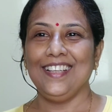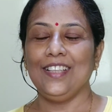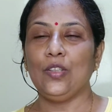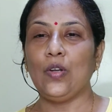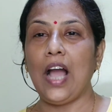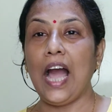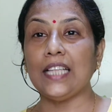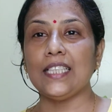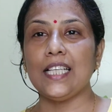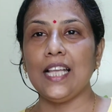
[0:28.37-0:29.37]
তো
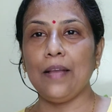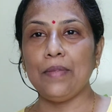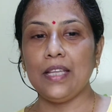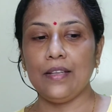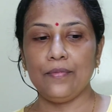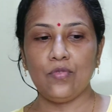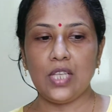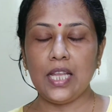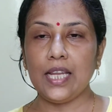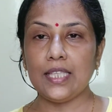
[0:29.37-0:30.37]
আজকে আমি যে
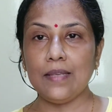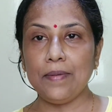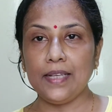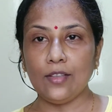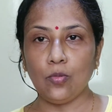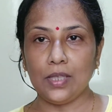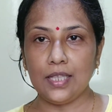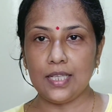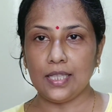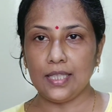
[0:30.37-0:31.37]
রেসিপিটা তোমাদের
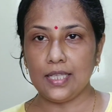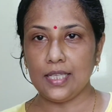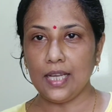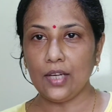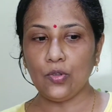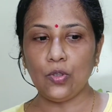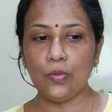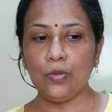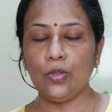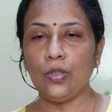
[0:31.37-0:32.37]
সাথে শেয়ার করব
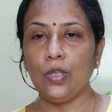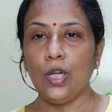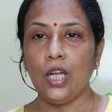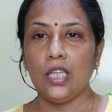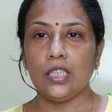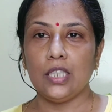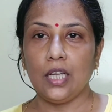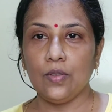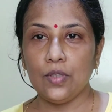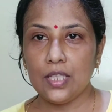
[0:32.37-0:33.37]
সেটা
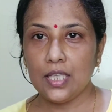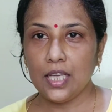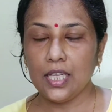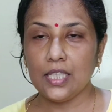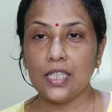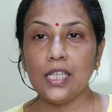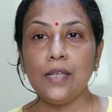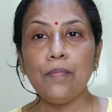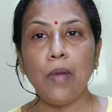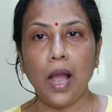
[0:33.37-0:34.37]
হচ্ছে ডিম
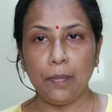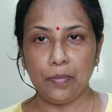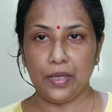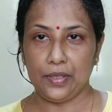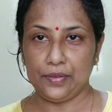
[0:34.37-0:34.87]
ভাপে